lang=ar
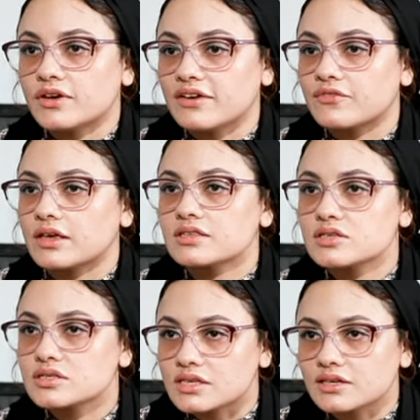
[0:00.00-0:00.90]
في عز
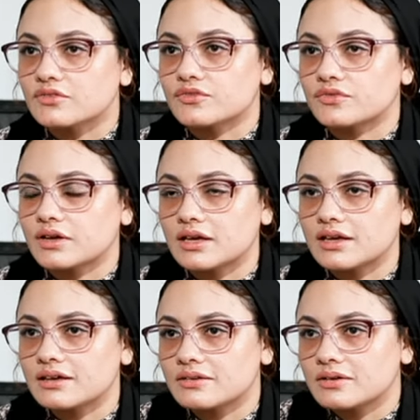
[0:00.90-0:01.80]
الصيف
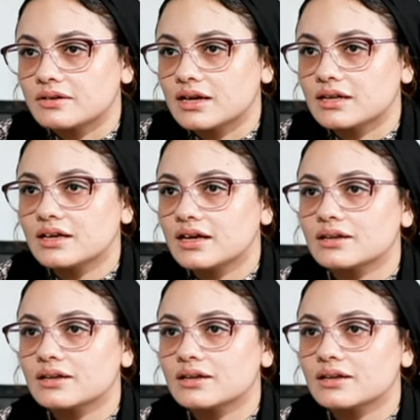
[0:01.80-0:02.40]
فانا